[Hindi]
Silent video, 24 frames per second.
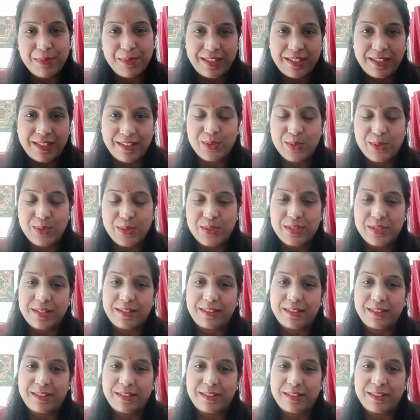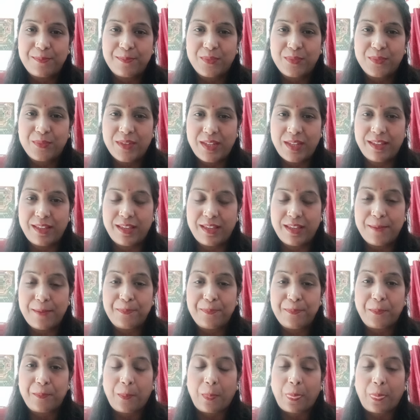ही नहीं हो सकती ठीक है
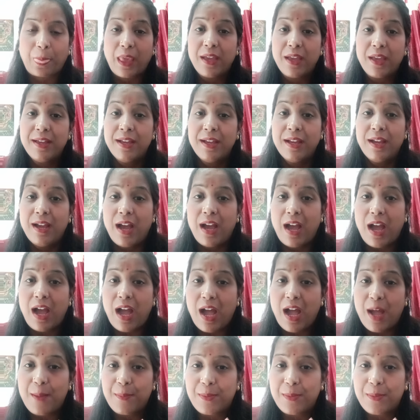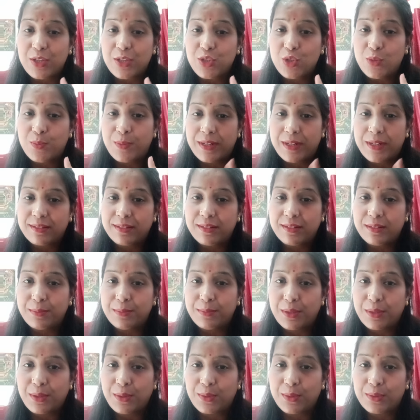आपका जो बर्थ नंबर
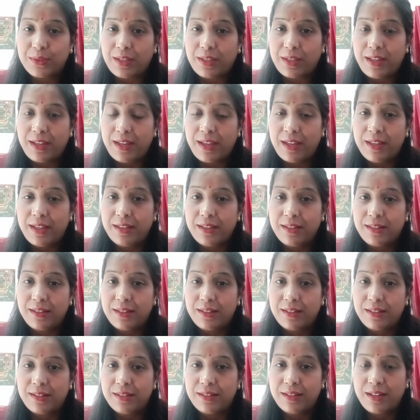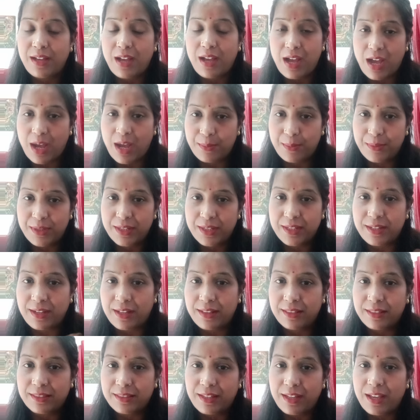होता है हम निकालते हैं
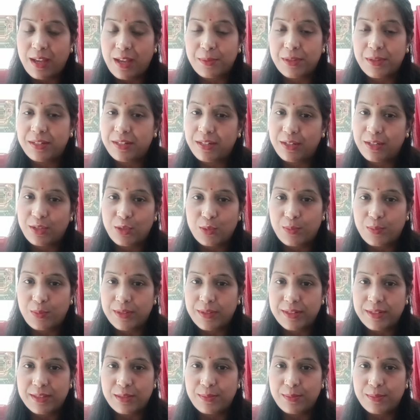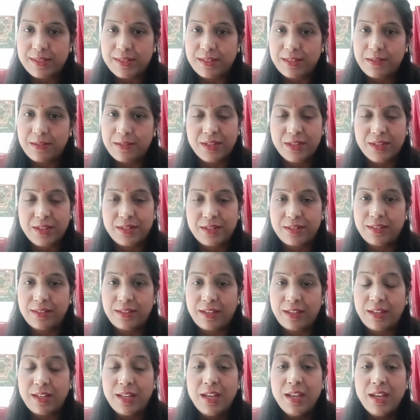आपकी डेट ऑफ बर्थ में से ठीक है
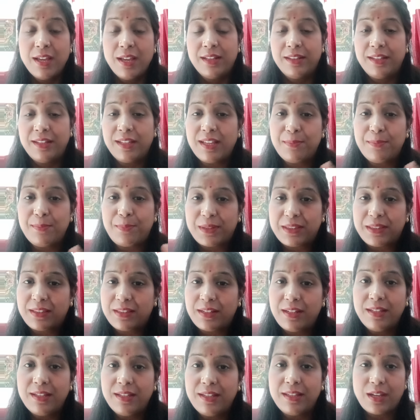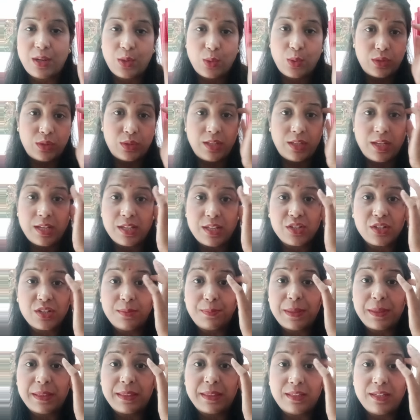देखिए पत्री क्या होती है जन्म पत्री
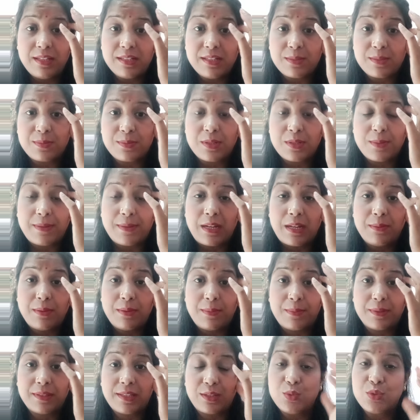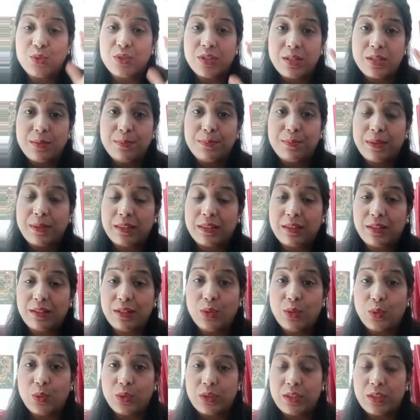सबसे पहले मैं बता दूँ जन्म पत्री होती
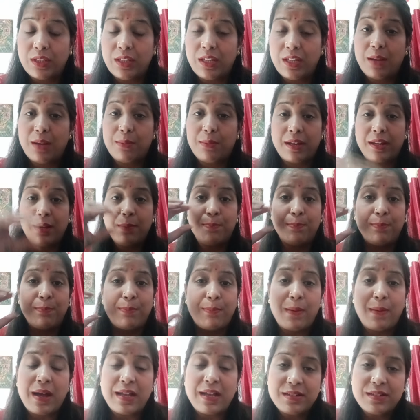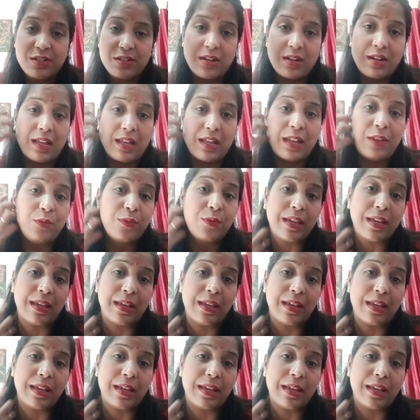है हमारे पास्ट लाइफ के